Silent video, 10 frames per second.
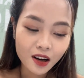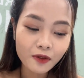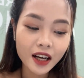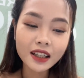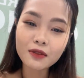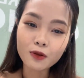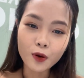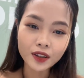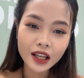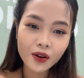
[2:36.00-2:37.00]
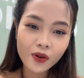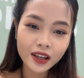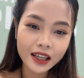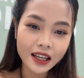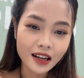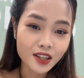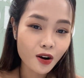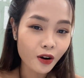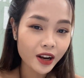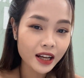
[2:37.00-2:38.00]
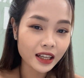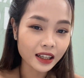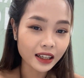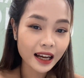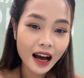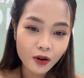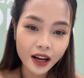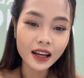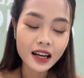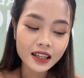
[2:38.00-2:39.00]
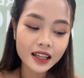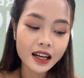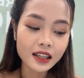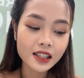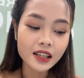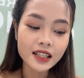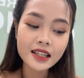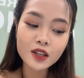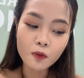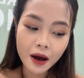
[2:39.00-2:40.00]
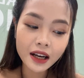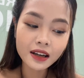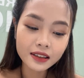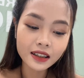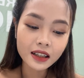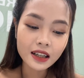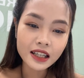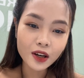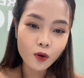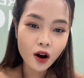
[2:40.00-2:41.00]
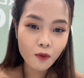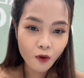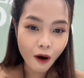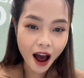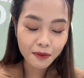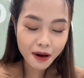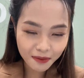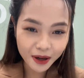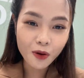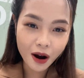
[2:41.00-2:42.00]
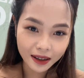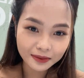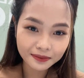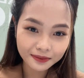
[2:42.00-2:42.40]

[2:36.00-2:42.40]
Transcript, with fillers: Còn với các thành phố ở Tây Nguyên thì à, do có địa hình cao này nên là trời sẽ dịu mát hơn, nhiệt độ không quá 30 độ ạ.